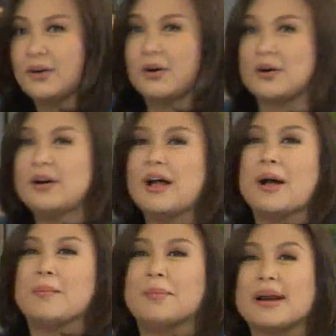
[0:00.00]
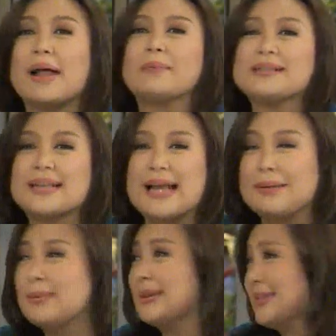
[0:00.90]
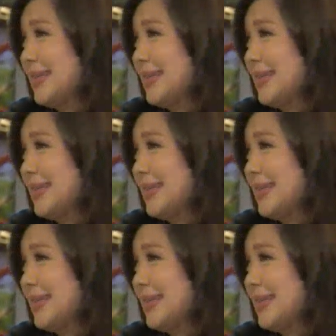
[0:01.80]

Oo. Maraming salamat